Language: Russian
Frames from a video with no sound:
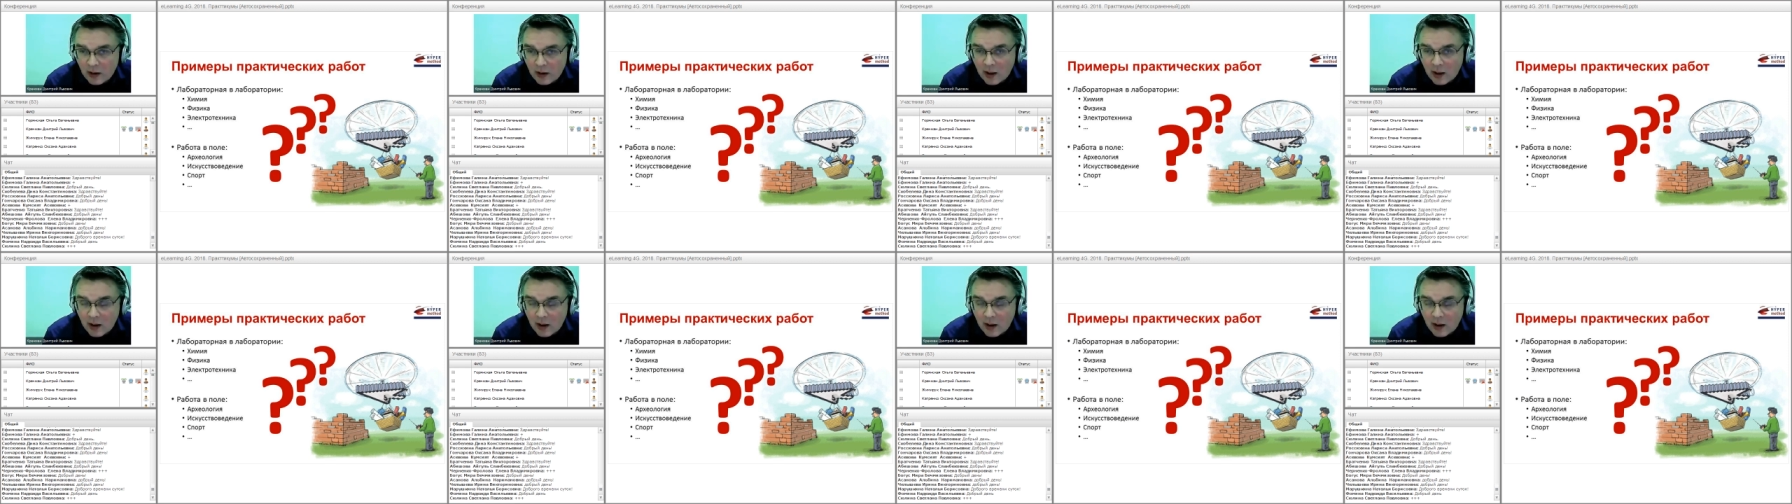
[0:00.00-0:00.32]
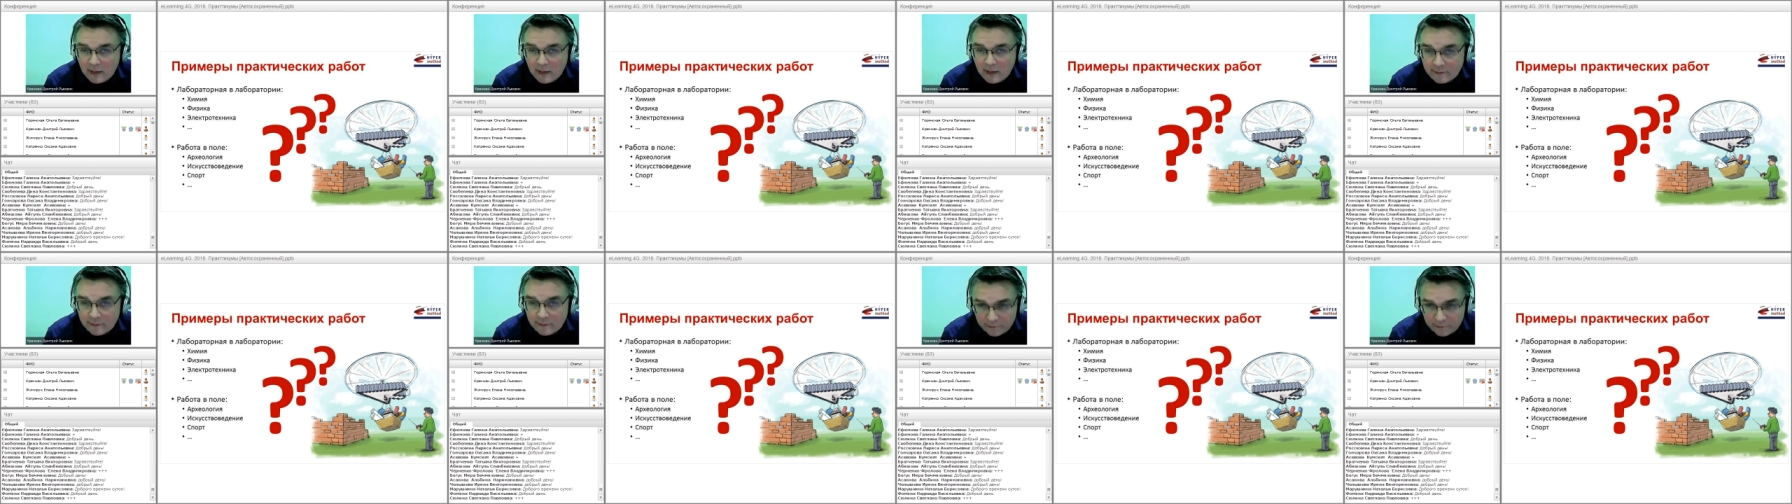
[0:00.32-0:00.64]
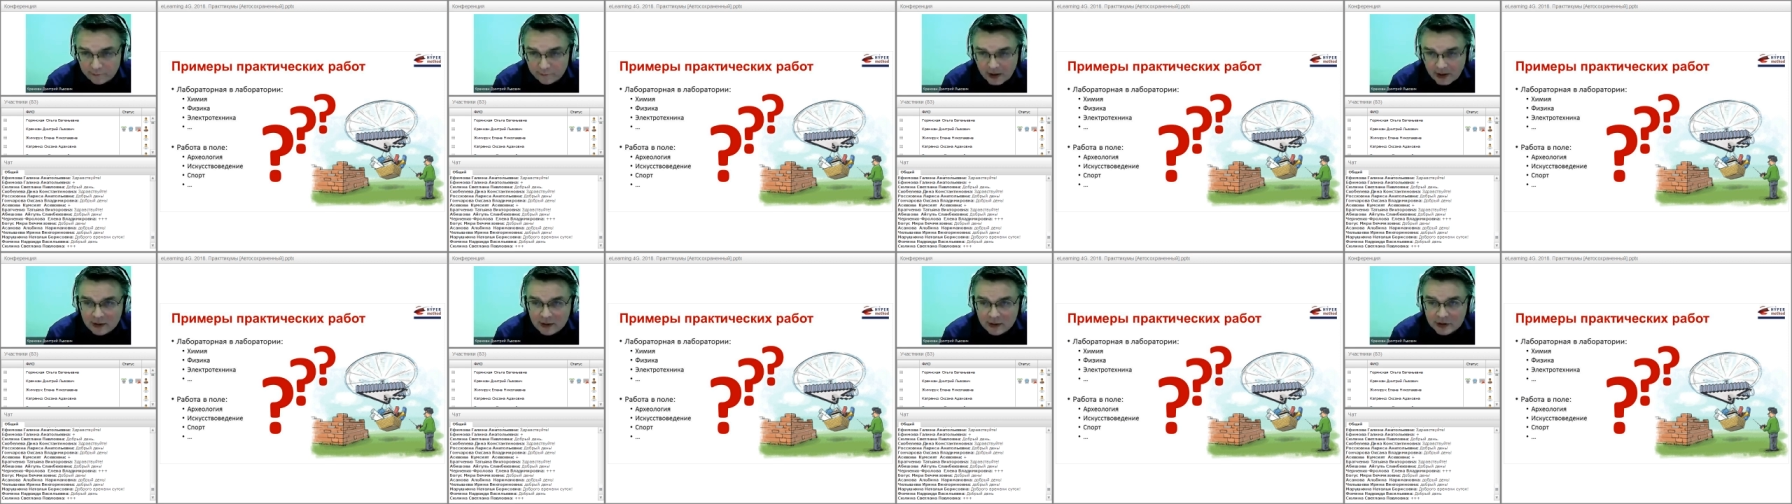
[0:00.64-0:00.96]
В
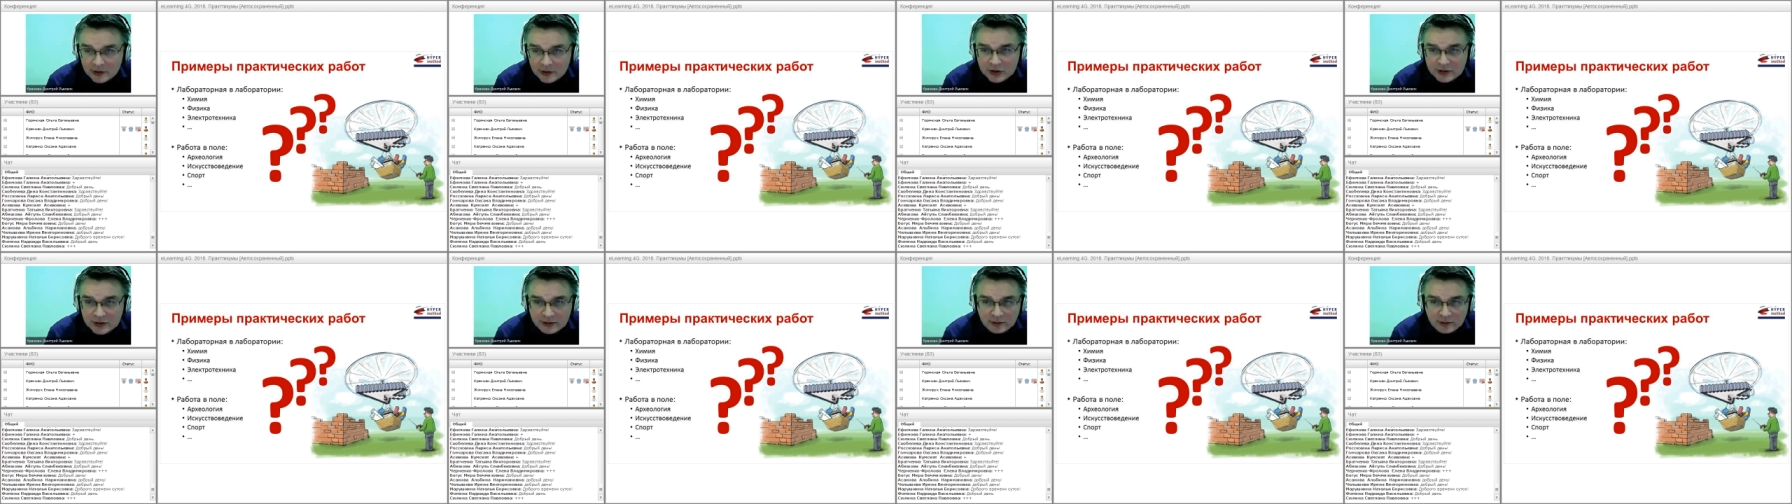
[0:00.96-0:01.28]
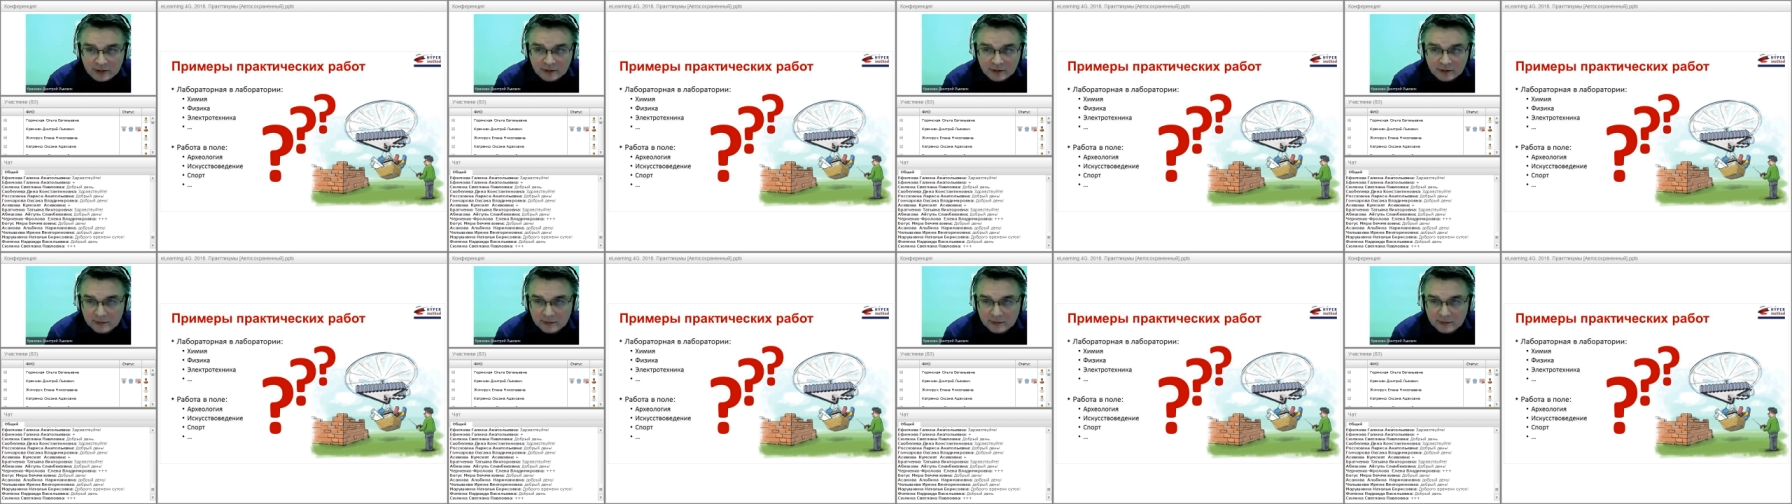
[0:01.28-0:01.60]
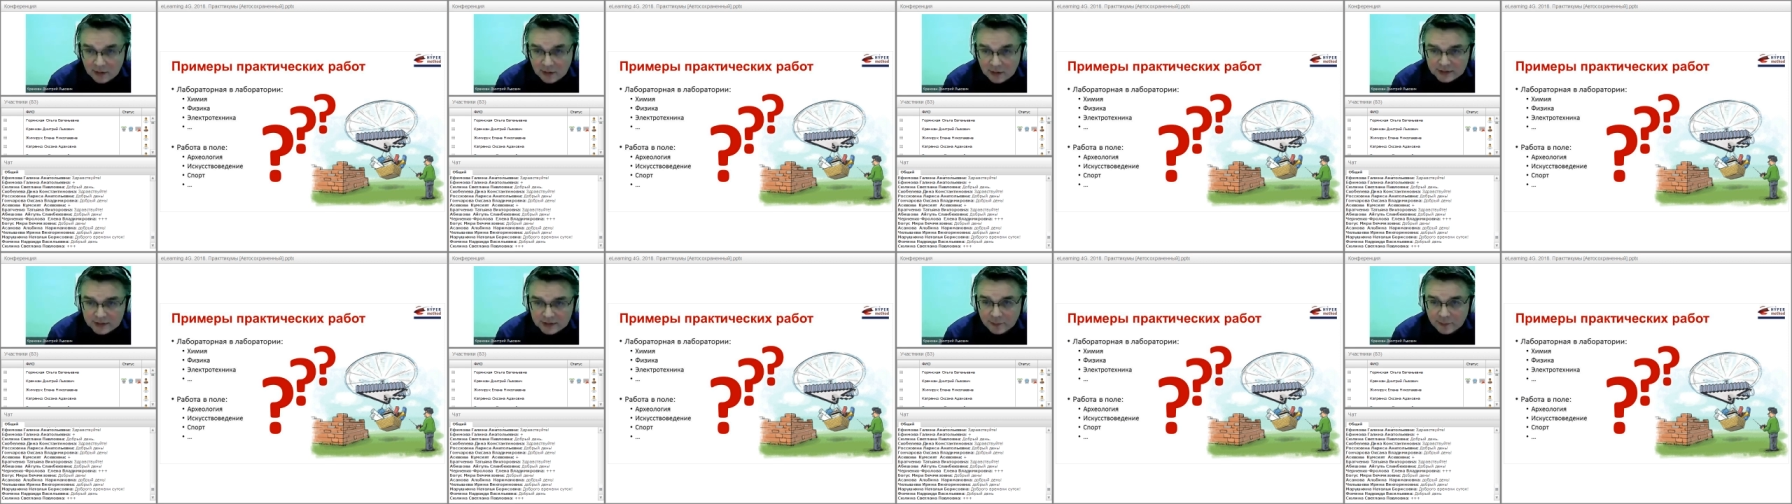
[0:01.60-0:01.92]
реальной жизни гораздо
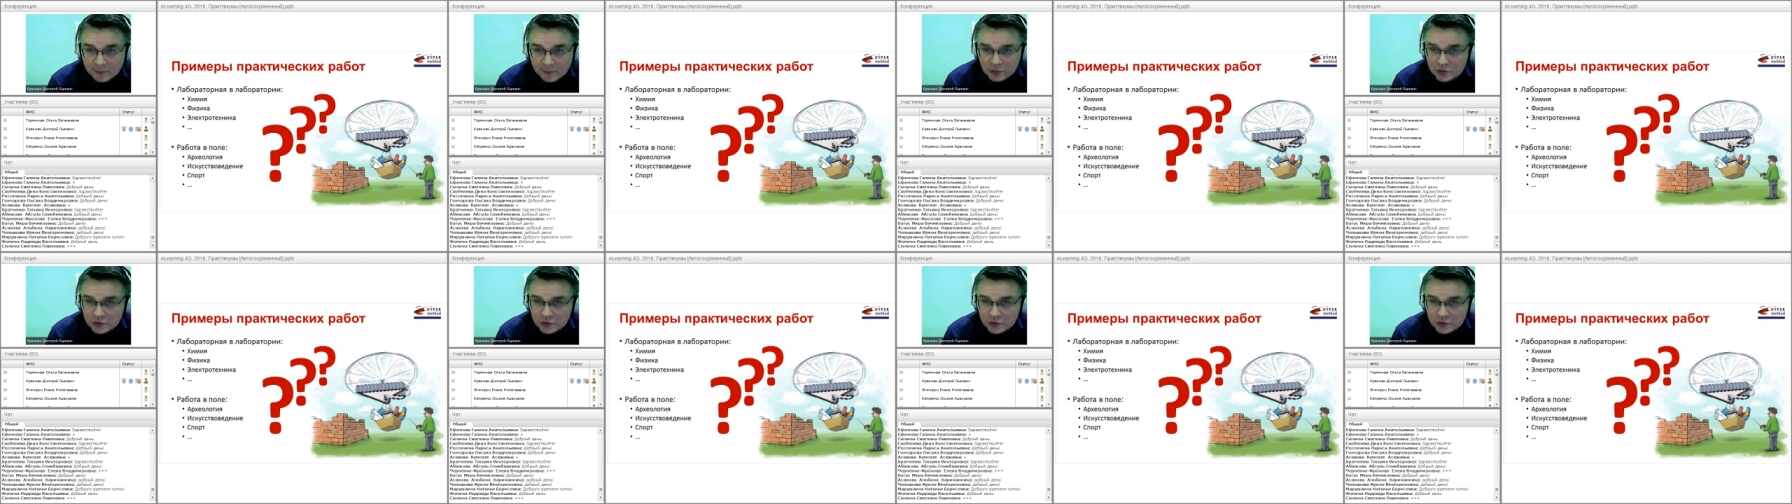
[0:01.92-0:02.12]
проще,